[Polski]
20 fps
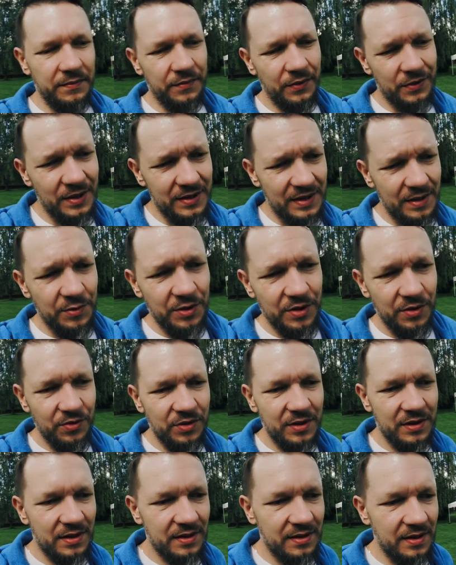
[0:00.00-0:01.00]
bo czasami się
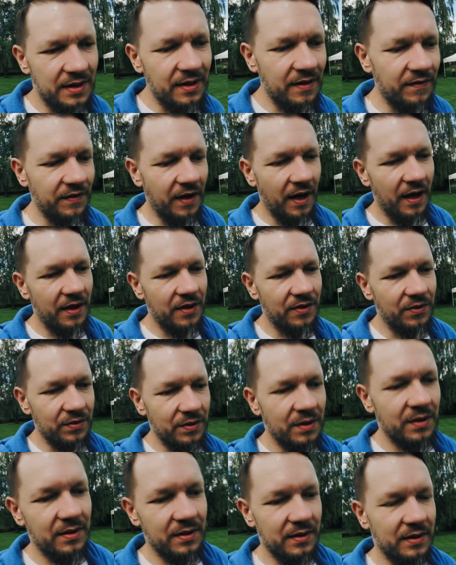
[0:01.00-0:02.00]
ludzie zastanawiają,
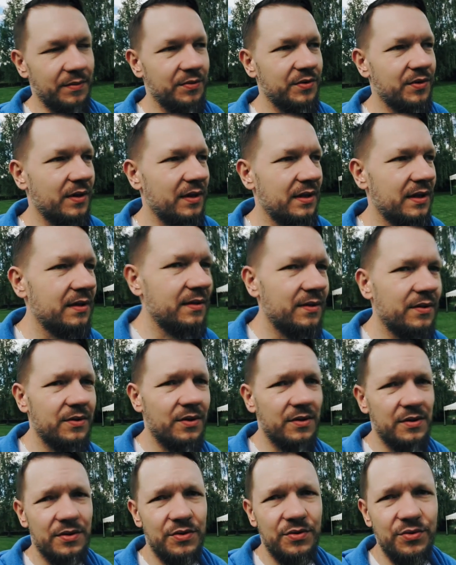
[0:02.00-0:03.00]
na przykład
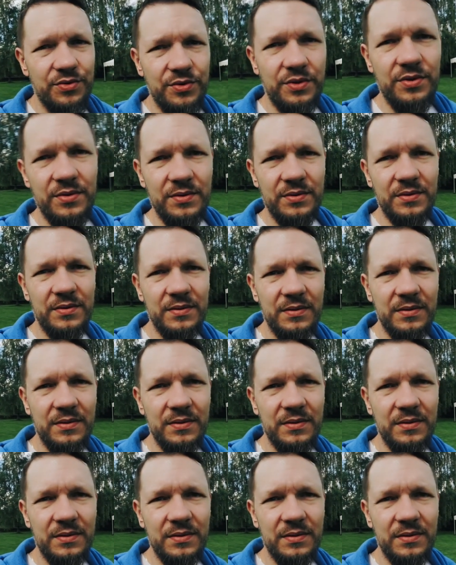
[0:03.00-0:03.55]
dosyć dużo,